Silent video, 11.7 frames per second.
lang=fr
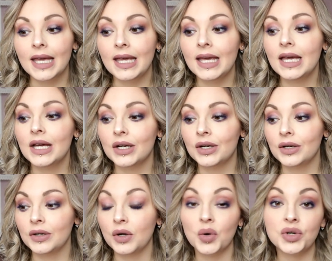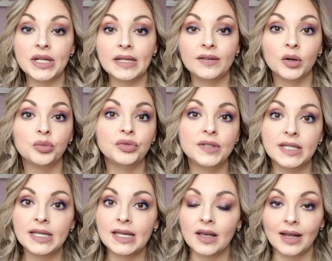Et euh, quand j'ai été en
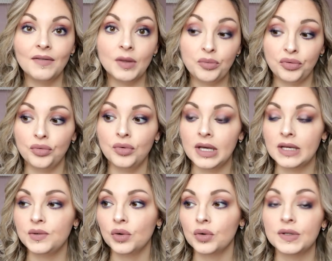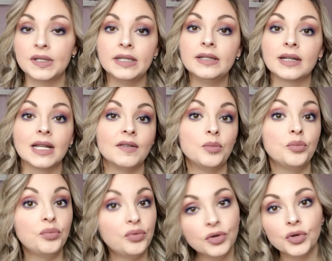boutique, il n'y en avait plus et sur le site, il n'y en avait
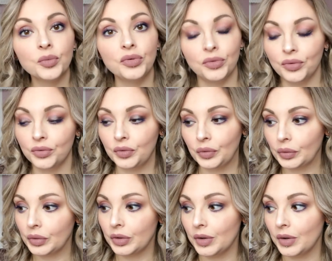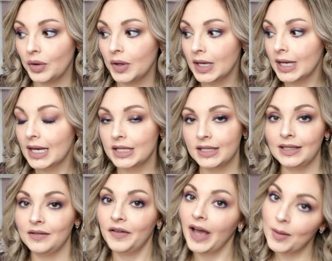plus non plus. Donc euh,
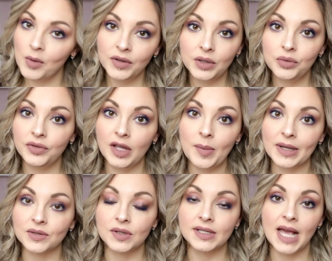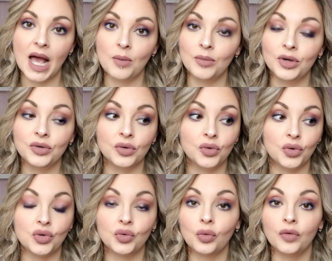j'étais vraiment dégoûtée parce que c'est un mug que
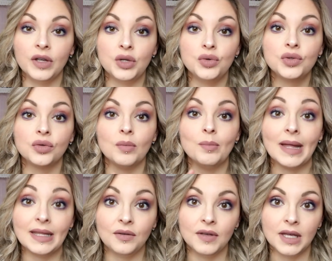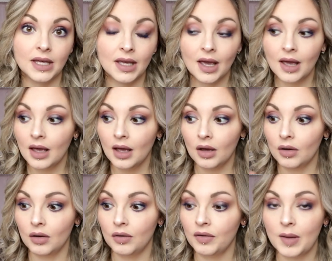je trouvais juste magnifique.
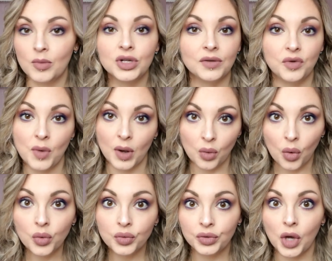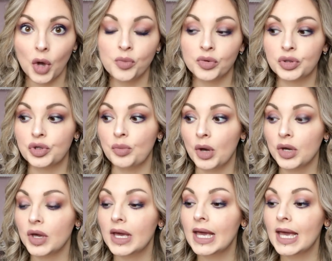vraiment j'avais eu un gros coup de cœur pour ce
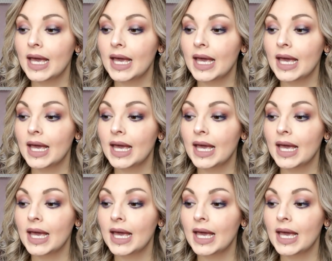mug.